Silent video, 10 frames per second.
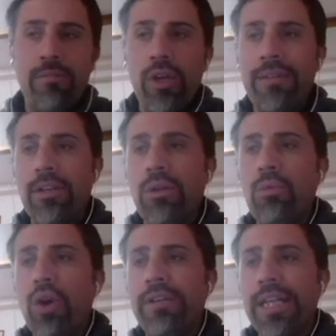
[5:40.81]
volevano
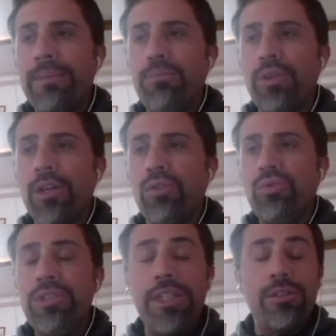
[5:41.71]
muovere neppure con
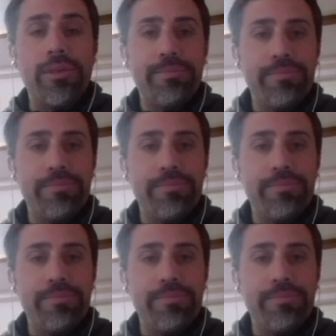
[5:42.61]
un dito.